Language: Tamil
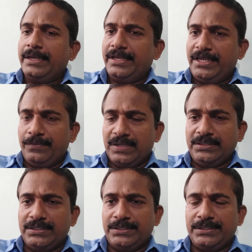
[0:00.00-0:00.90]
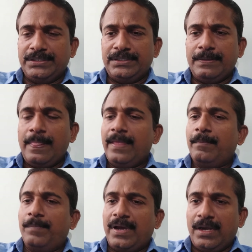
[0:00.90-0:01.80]
நீ வந்து
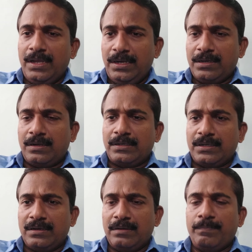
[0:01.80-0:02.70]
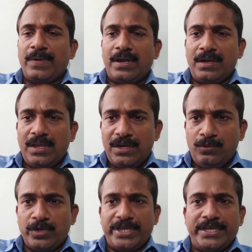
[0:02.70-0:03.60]
பல நாட்கள்
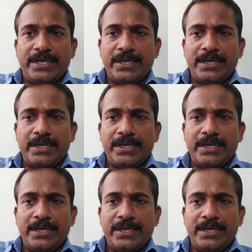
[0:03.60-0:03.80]
பலருடைய